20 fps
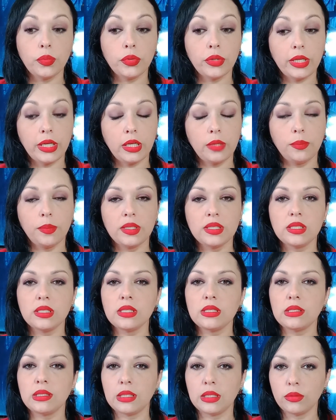porém,
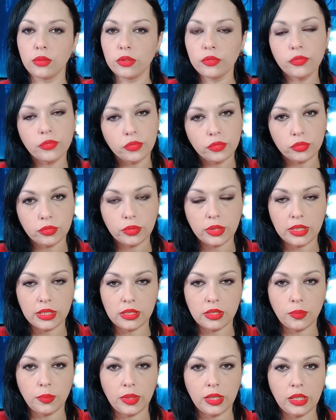pesquisando a fundo a
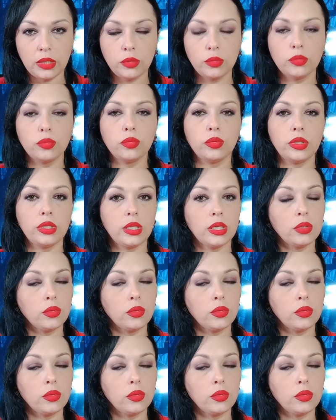respeito do que